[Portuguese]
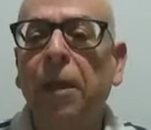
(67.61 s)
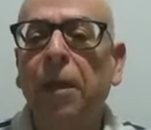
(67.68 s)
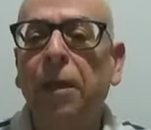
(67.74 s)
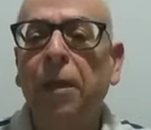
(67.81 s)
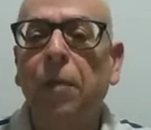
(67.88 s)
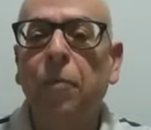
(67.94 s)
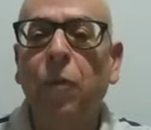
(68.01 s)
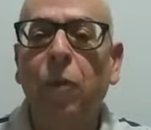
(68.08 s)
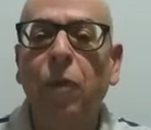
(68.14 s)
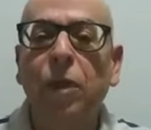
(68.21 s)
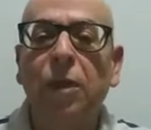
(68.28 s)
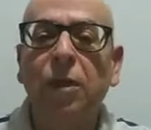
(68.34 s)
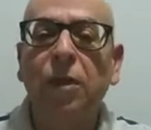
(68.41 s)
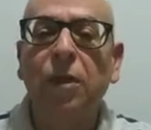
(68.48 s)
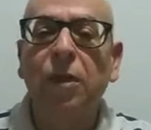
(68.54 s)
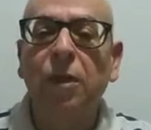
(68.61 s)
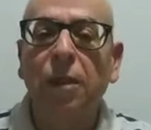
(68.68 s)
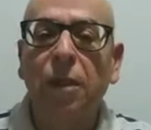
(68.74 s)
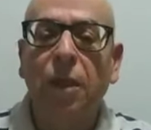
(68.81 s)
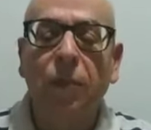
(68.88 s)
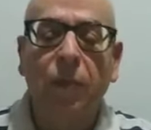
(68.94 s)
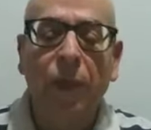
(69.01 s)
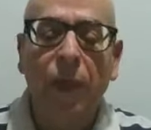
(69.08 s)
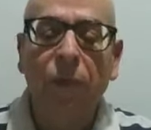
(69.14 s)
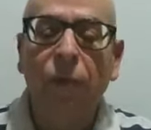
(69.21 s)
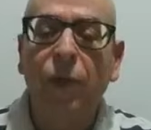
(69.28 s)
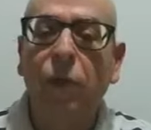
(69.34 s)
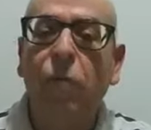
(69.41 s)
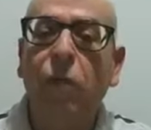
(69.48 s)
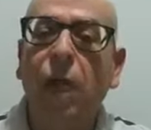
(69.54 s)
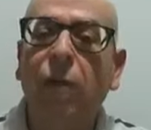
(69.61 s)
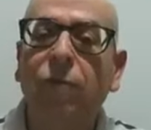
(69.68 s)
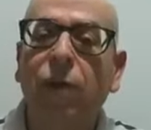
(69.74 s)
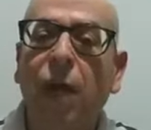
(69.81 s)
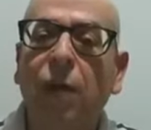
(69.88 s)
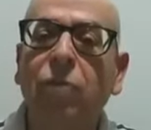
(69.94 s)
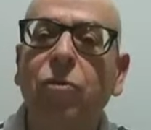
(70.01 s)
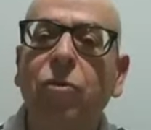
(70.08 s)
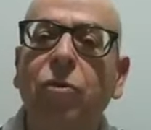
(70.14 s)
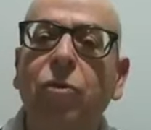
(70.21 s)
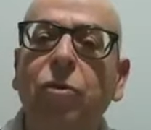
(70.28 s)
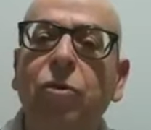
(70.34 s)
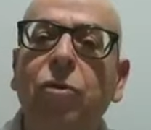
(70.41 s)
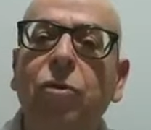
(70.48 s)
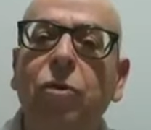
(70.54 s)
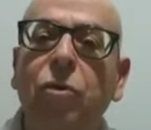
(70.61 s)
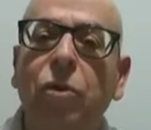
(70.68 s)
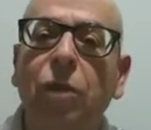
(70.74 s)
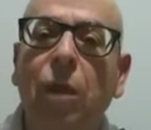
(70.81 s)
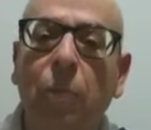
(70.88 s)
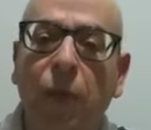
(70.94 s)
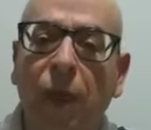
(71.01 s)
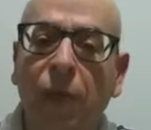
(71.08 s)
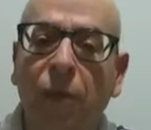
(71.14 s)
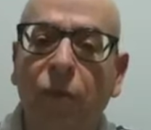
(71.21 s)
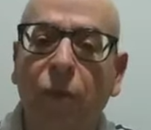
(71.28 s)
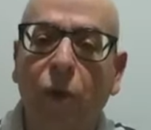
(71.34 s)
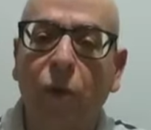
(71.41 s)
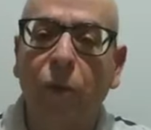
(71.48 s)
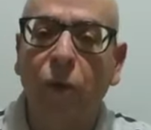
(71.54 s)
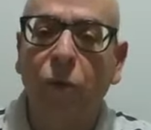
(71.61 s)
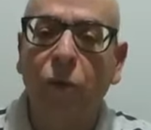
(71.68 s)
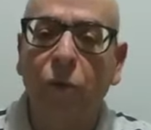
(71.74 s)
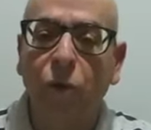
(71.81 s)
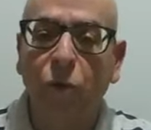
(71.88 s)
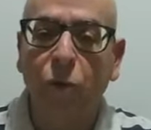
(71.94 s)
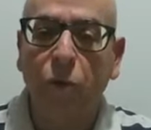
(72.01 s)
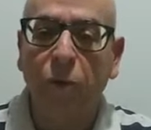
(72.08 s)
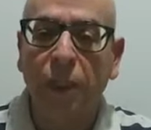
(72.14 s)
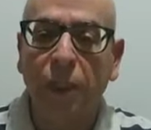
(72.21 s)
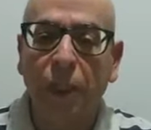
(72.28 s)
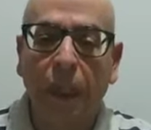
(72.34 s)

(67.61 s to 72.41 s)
e depois também ficam gravados na plataforma do YouTube.